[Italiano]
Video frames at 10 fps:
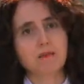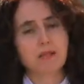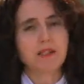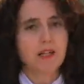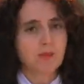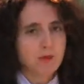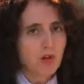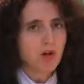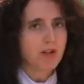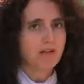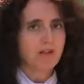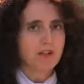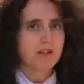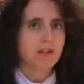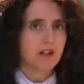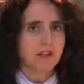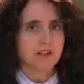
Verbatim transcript: prende la memoria fisica